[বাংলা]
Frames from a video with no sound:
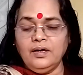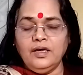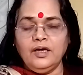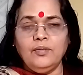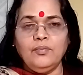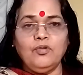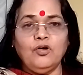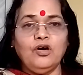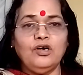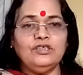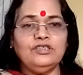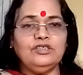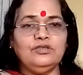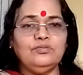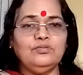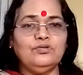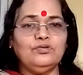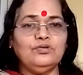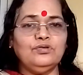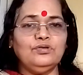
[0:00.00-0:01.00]
হে
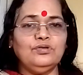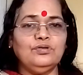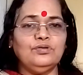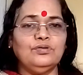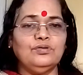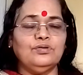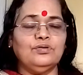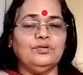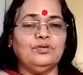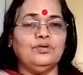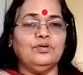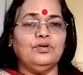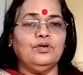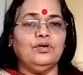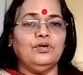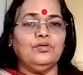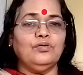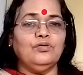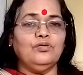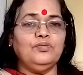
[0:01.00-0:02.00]
মহাজীবন
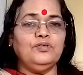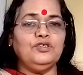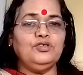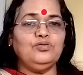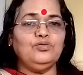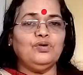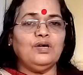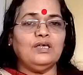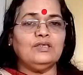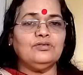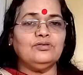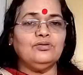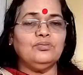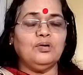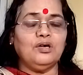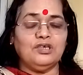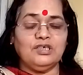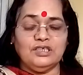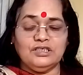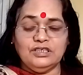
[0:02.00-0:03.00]
কবি সুকান্ত
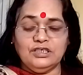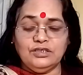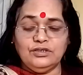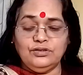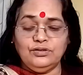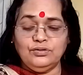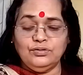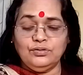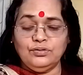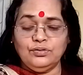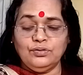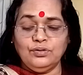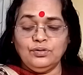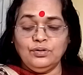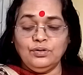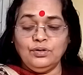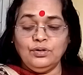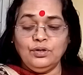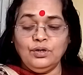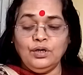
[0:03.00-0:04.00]
ভট্টাচার্য
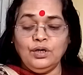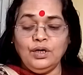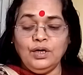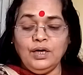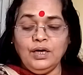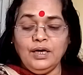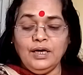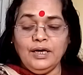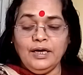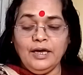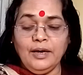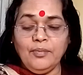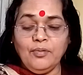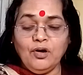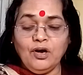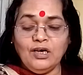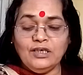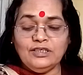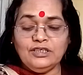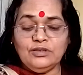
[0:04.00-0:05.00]
হে
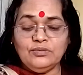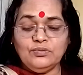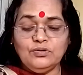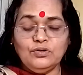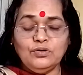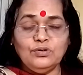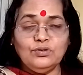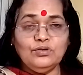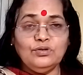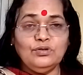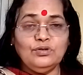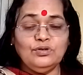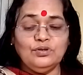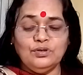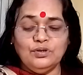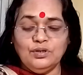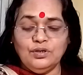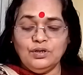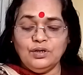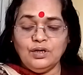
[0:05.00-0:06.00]
মহাজীবন
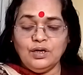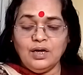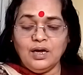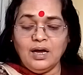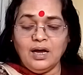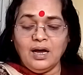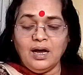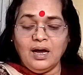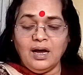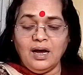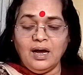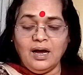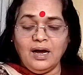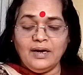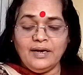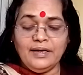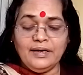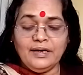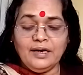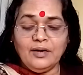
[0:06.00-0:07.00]

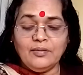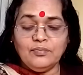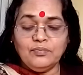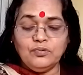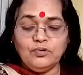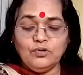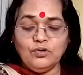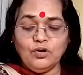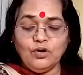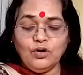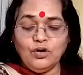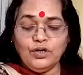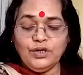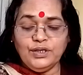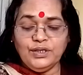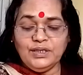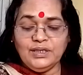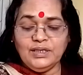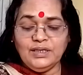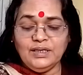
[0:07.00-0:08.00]
আরে কাব্য
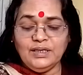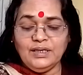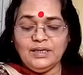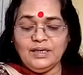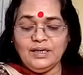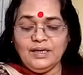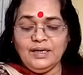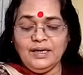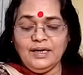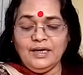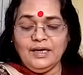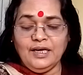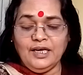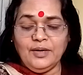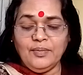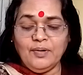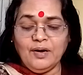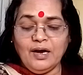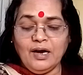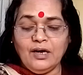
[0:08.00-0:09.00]
নয়
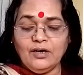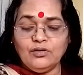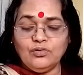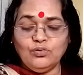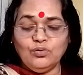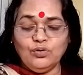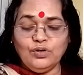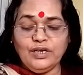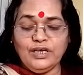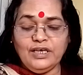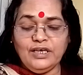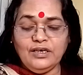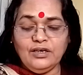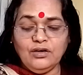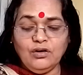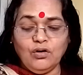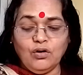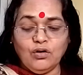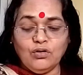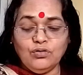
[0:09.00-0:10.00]
এবার কঠিন
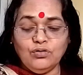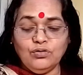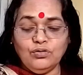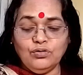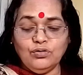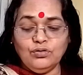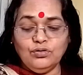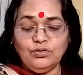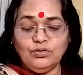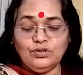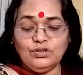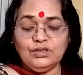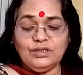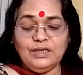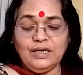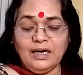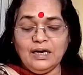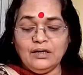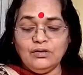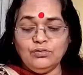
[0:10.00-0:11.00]
কঠোর
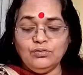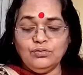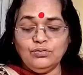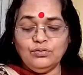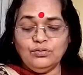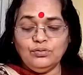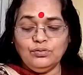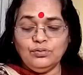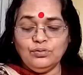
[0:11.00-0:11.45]
গদ্যে আনো